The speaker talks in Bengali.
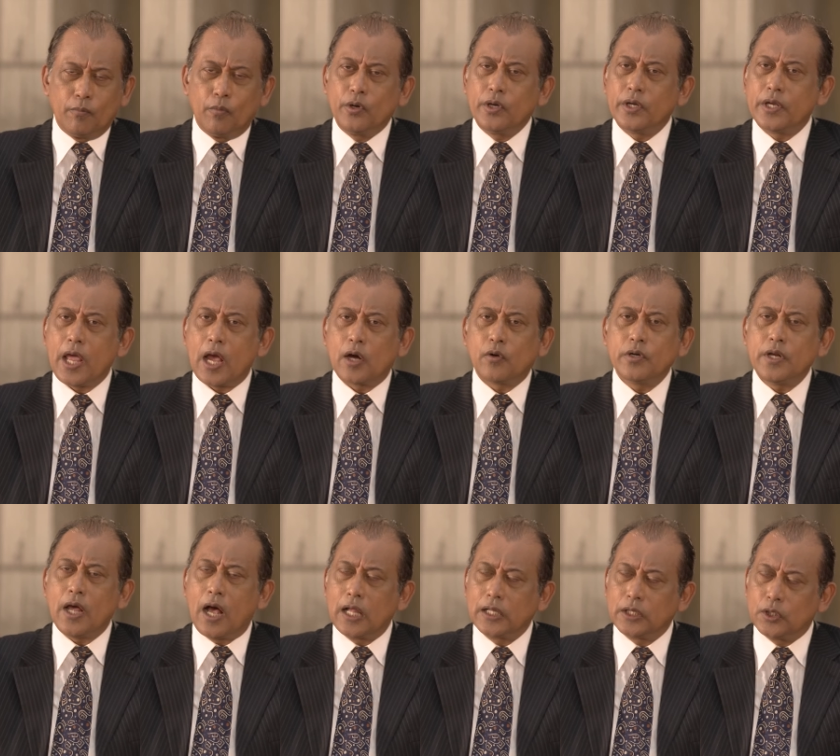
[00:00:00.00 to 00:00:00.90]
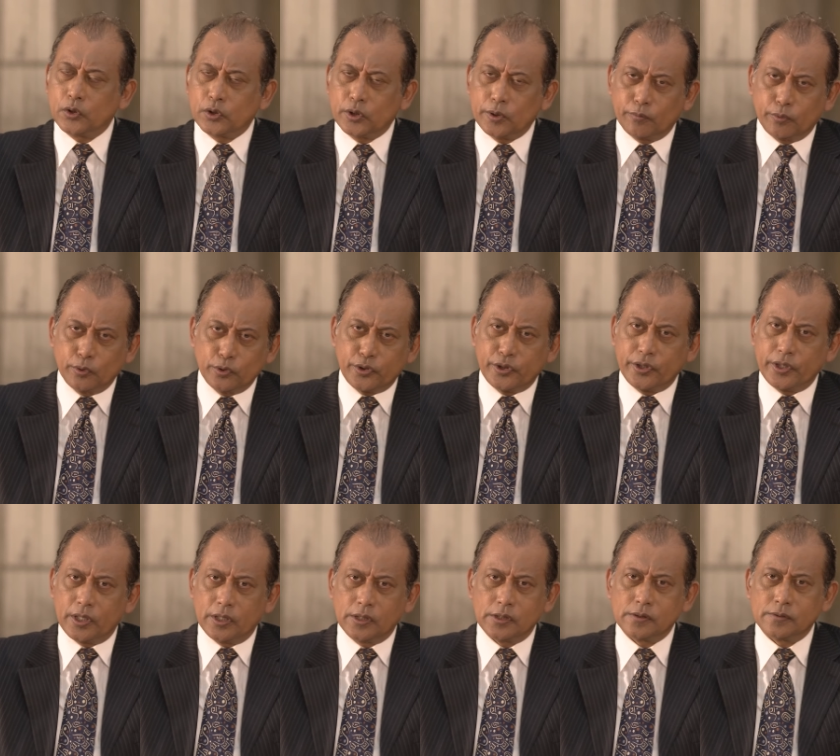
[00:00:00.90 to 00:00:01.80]
মনিকে এখনই হাল ধরতে বলছি
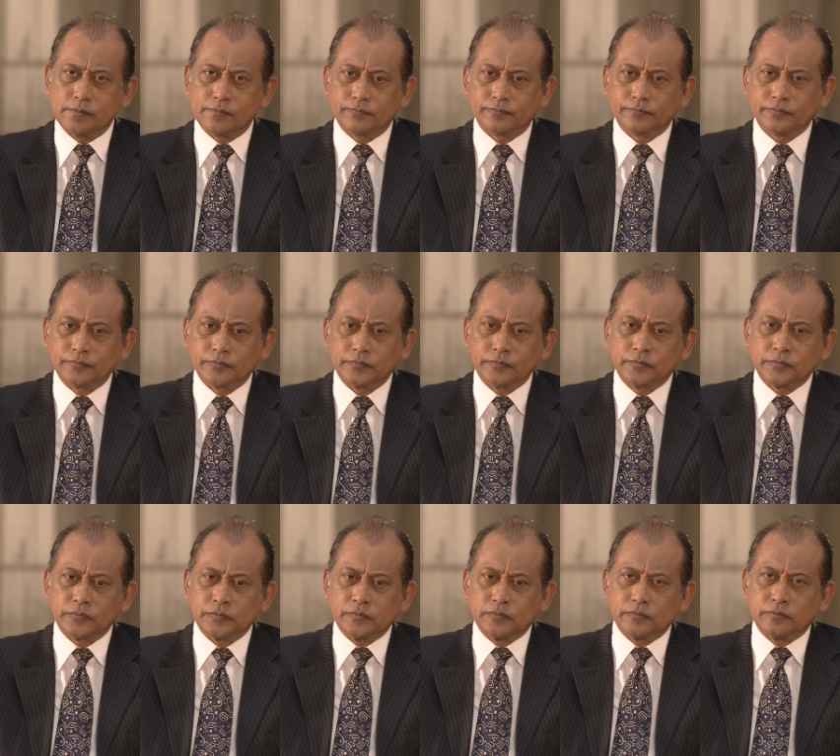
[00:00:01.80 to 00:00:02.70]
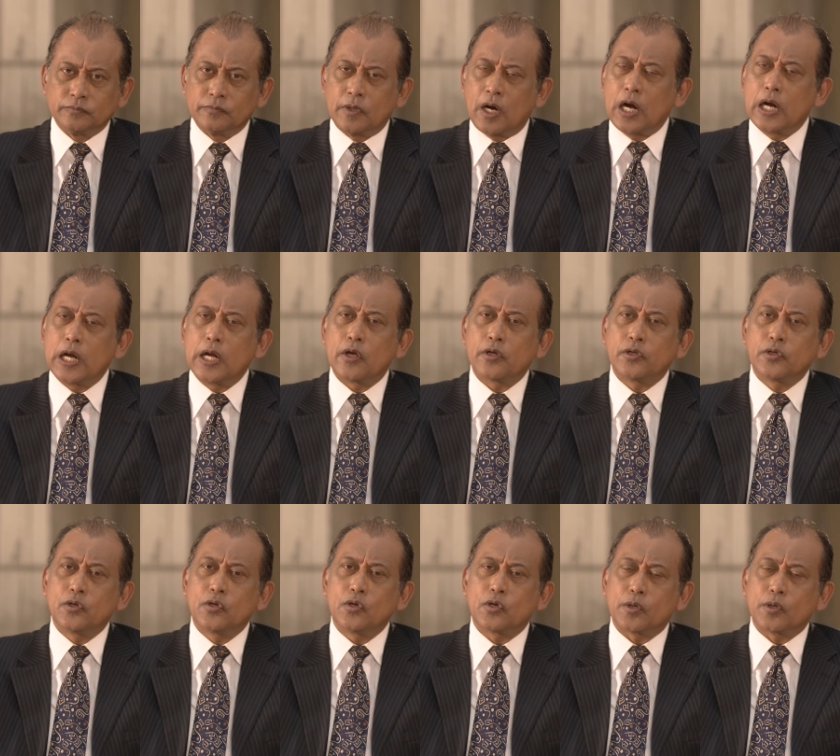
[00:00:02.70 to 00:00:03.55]
না ভার নেওয়ার জন্য